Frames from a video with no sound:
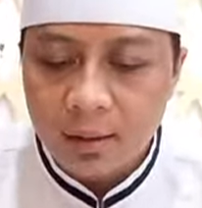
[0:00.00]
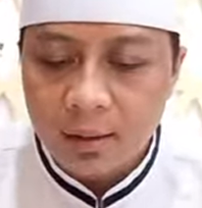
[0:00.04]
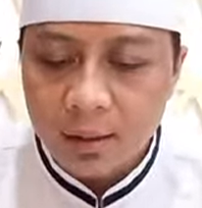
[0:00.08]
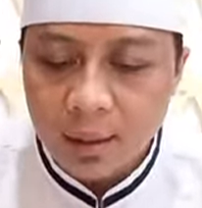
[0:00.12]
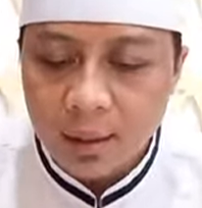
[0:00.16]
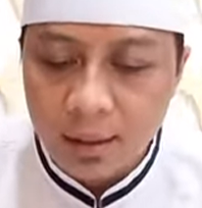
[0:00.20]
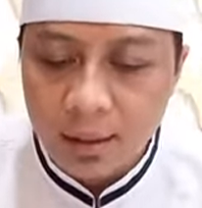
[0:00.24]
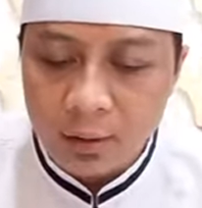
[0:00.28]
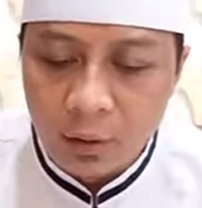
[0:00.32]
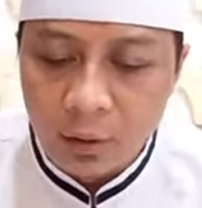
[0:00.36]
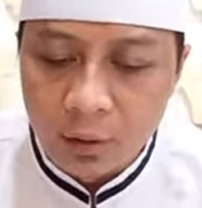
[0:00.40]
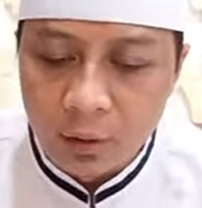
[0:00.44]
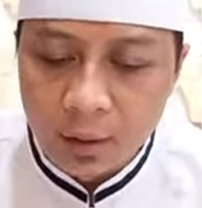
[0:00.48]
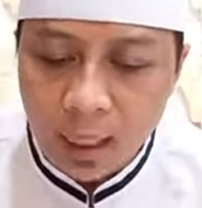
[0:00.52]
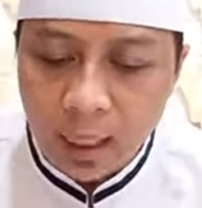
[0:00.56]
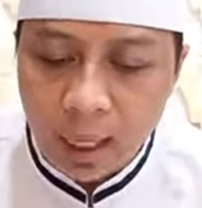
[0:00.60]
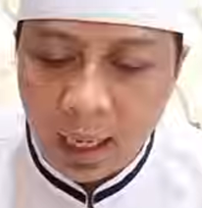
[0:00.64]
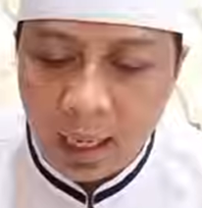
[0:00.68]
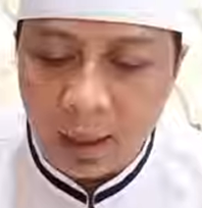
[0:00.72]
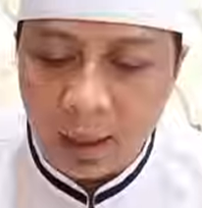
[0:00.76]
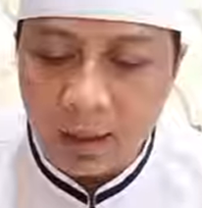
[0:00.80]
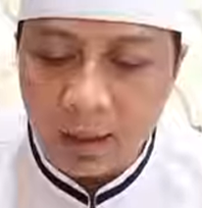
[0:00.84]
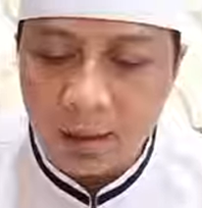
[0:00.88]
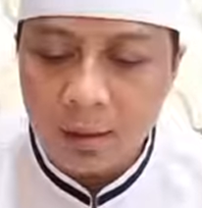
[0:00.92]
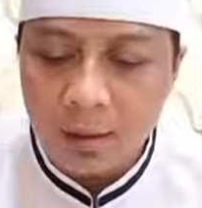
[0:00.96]

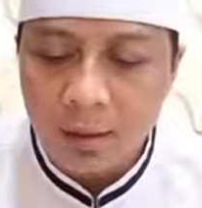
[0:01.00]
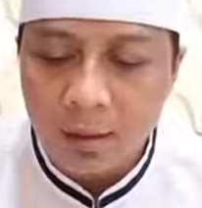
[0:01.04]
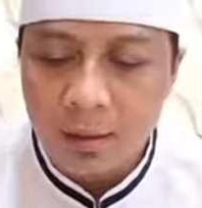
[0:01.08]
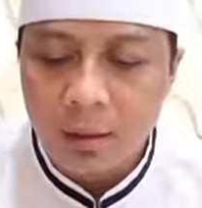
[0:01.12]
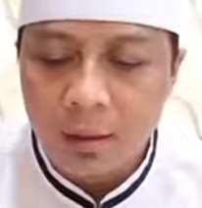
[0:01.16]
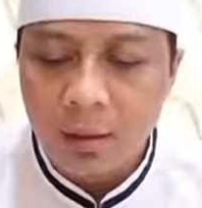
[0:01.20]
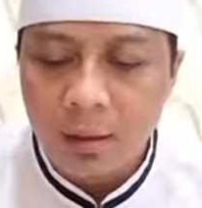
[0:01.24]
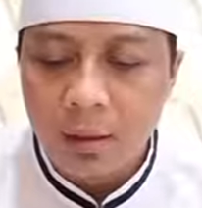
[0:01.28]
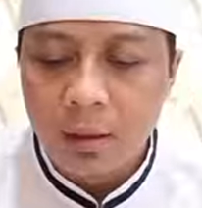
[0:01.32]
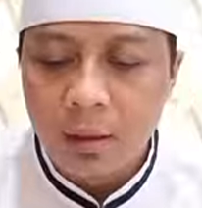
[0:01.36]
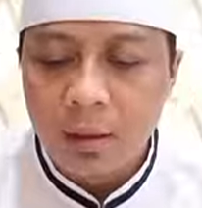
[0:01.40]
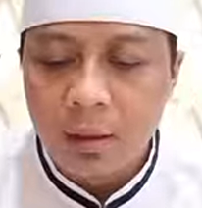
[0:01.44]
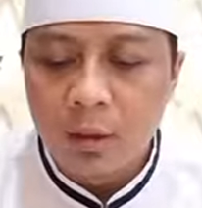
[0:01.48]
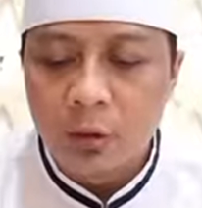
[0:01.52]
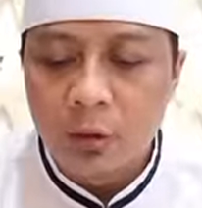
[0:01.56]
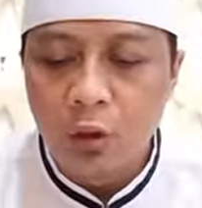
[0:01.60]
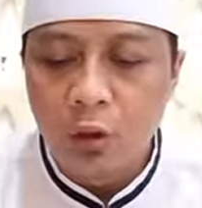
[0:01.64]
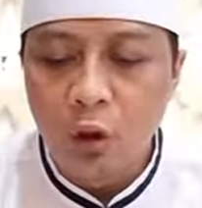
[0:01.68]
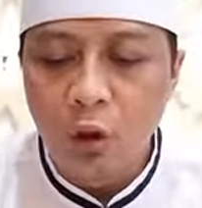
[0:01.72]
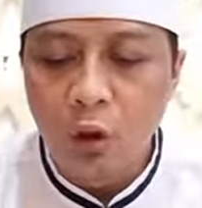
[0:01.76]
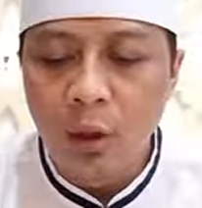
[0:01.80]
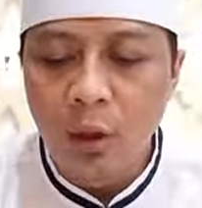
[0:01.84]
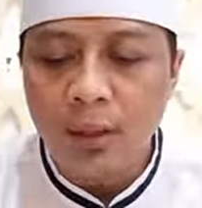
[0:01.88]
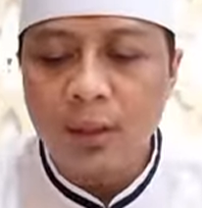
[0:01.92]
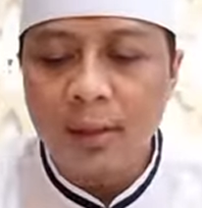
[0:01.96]
gitunya
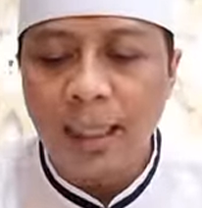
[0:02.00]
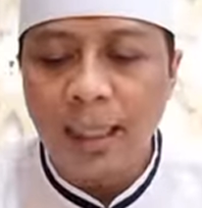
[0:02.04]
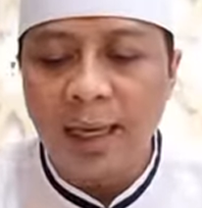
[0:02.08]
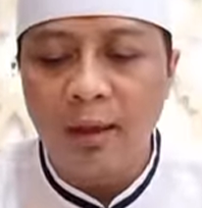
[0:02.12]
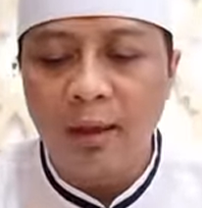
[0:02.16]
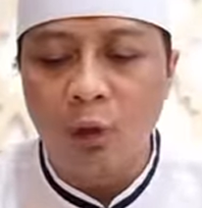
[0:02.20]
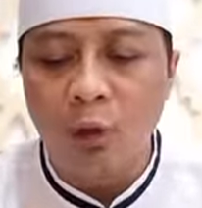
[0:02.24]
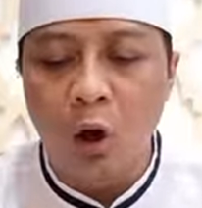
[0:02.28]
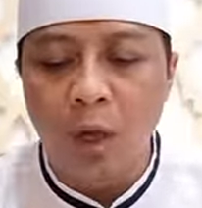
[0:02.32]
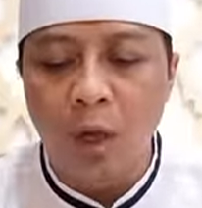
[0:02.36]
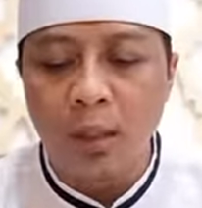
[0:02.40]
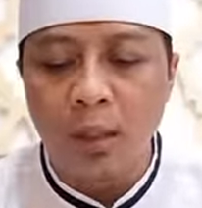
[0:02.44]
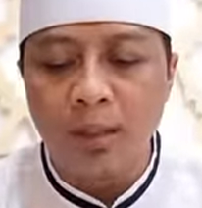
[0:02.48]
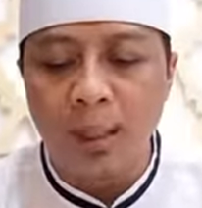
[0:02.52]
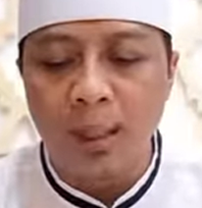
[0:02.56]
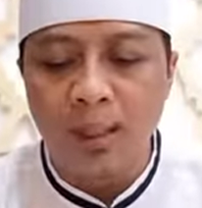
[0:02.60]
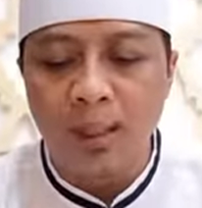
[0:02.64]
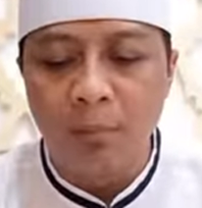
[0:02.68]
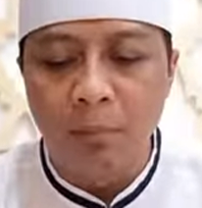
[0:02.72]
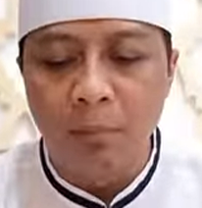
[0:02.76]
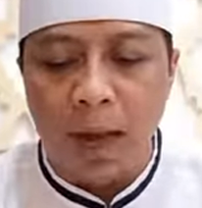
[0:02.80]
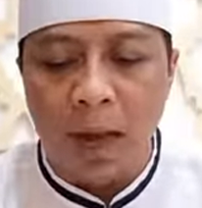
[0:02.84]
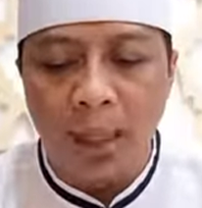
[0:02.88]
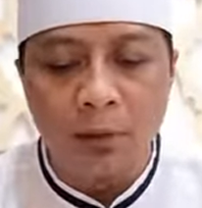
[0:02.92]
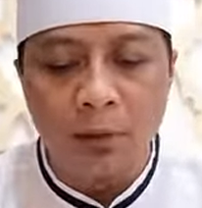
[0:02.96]
tenggor
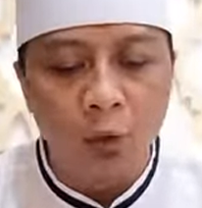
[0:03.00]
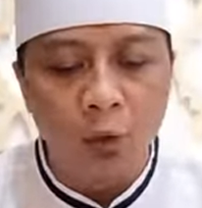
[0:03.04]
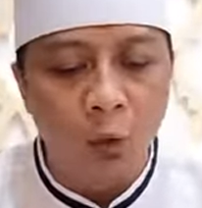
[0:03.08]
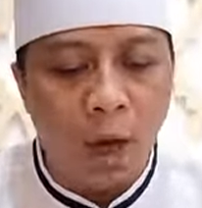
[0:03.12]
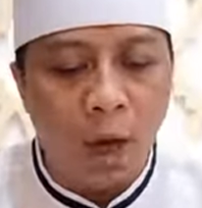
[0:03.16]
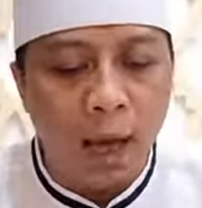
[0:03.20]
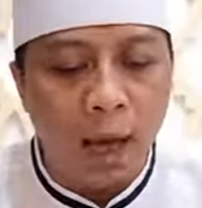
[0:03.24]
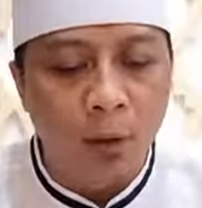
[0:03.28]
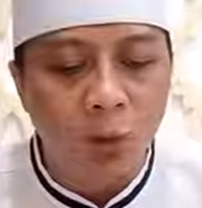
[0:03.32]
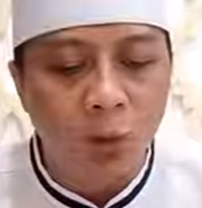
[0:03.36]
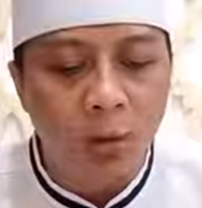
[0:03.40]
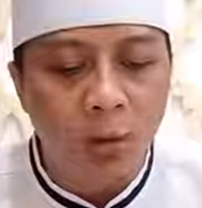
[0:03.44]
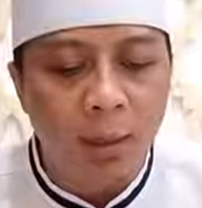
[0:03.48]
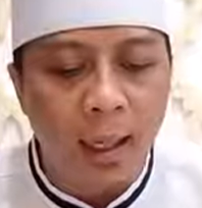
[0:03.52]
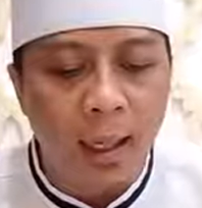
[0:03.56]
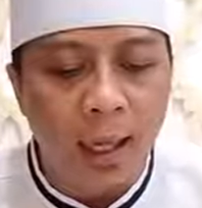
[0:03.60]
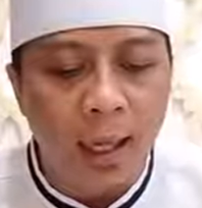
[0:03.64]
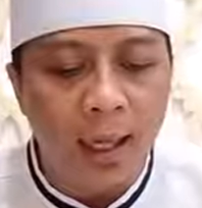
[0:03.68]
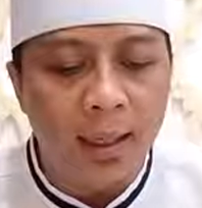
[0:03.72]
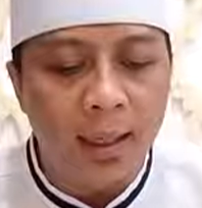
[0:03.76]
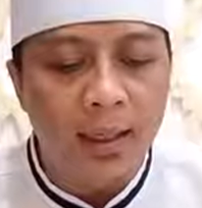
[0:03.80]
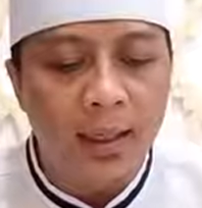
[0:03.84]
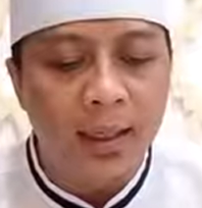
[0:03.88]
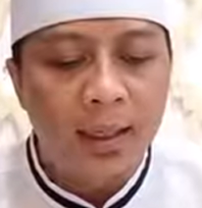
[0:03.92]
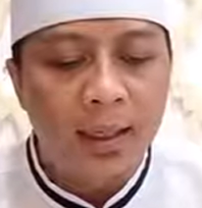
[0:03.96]
tenggorkeun batu anu ge
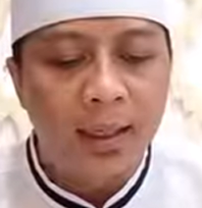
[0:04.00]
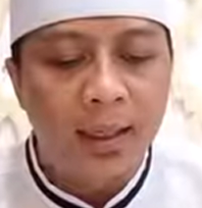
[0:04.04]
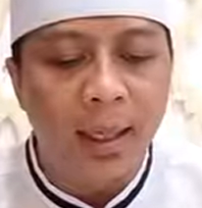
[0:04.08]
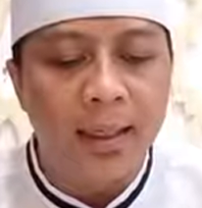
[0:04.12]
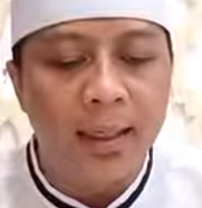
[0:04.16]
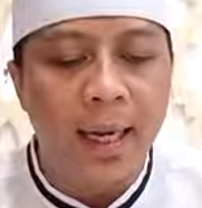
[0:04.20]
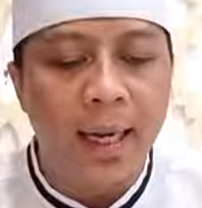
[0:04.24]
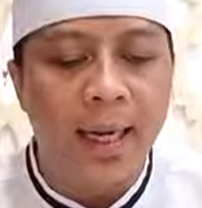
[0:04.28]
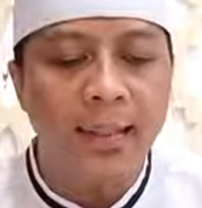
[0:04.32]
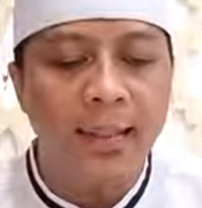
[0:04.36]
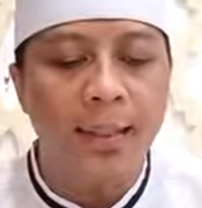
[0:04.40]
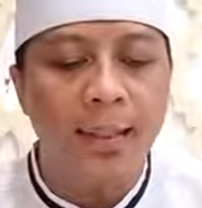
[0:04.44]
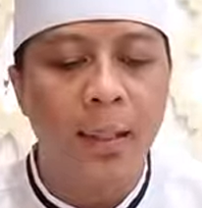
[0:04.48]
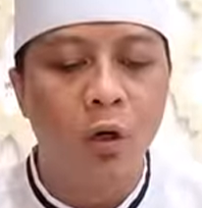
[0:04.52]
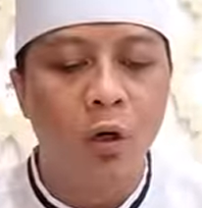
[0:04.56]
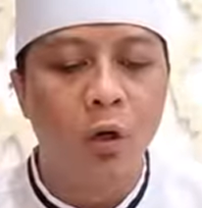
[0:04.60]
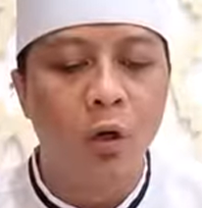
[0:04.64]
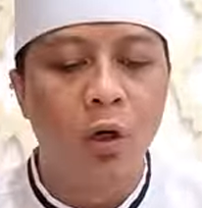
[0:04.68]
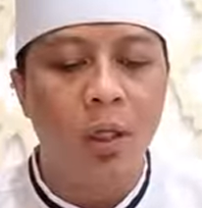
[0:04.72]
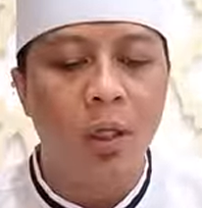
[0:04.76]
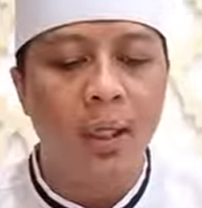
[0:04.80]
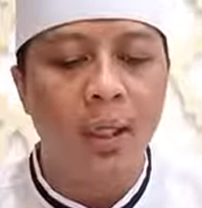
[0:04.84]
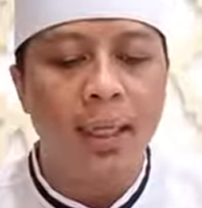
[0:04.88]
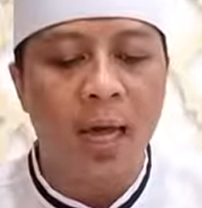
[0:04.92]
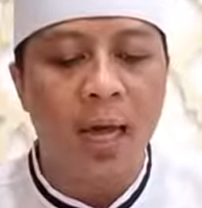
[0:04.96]
gede di
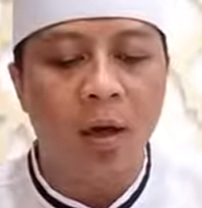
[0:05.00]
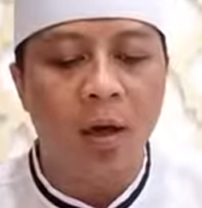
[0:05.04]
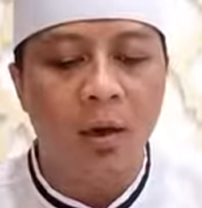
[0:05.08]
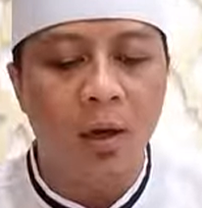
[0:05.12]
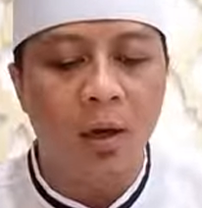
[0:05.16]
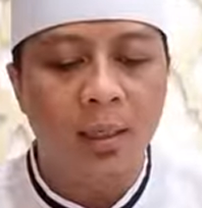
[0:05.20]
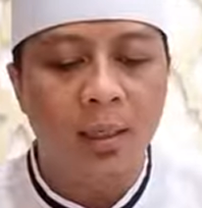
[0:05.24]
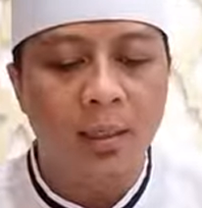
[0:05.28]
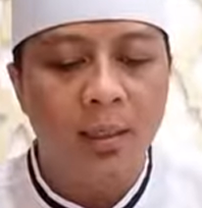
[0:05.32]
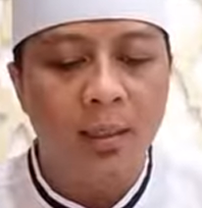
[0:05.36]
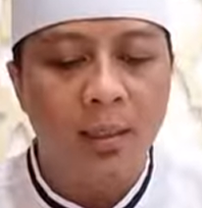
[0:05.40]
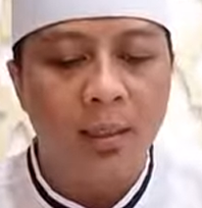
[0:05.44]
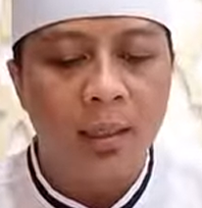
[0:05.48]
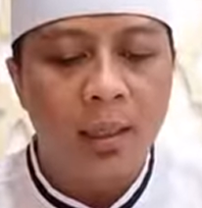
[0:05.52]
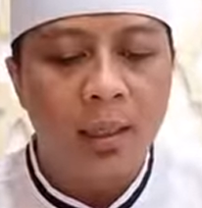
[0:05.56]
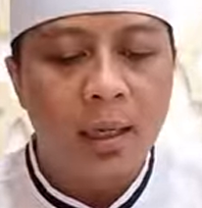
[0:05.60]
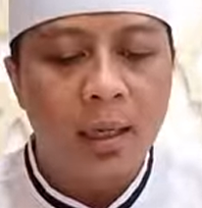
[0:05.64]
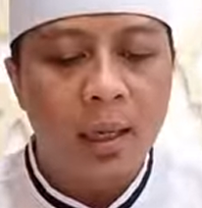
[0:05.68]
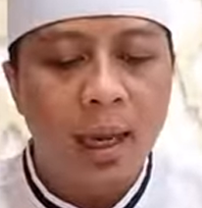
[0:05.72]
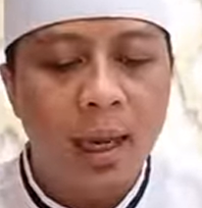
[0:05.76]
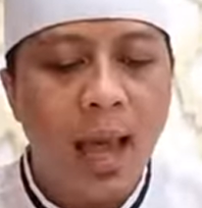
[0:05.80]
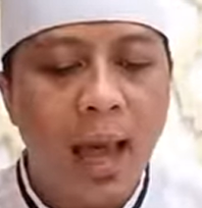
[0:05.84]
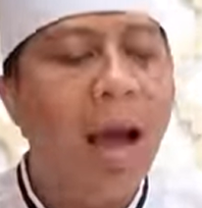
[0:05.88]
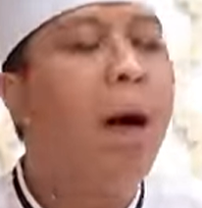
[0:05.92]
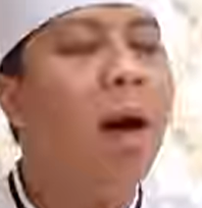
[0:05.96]
luhureun naon
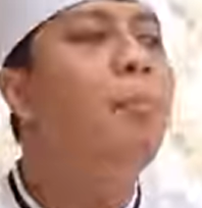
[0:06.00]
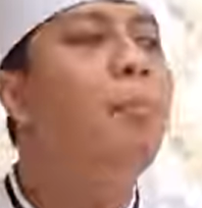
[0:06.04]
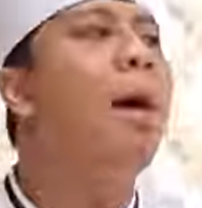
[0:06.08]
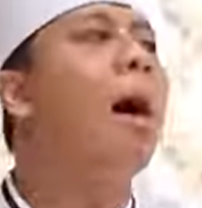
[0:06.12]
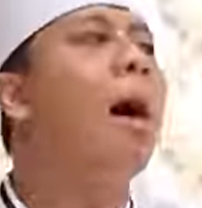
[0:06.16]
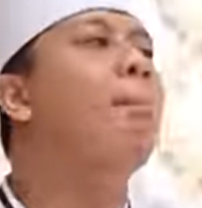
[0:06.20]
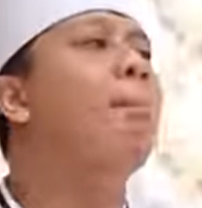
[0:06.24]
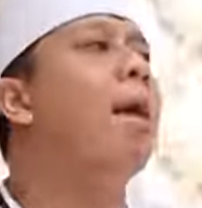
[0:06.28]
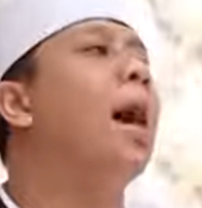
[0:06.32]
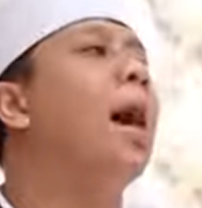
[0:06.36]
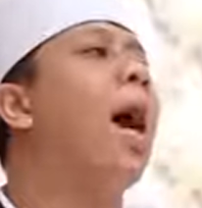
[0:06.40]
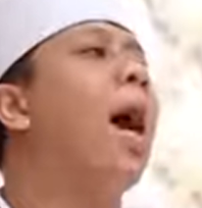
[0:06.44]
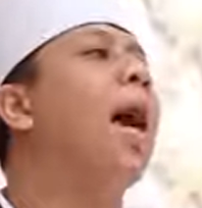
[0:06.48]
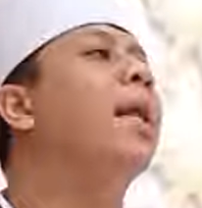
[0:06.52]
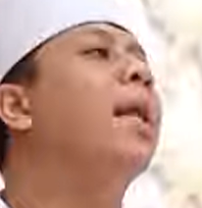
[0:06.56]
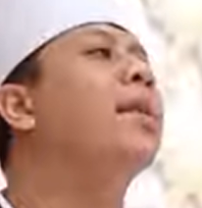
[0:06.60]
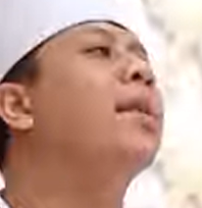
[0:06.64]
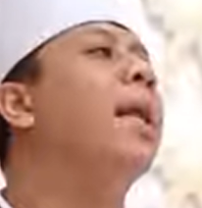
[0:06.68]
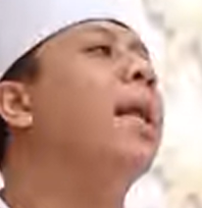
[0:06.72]
Ka'bah maka hari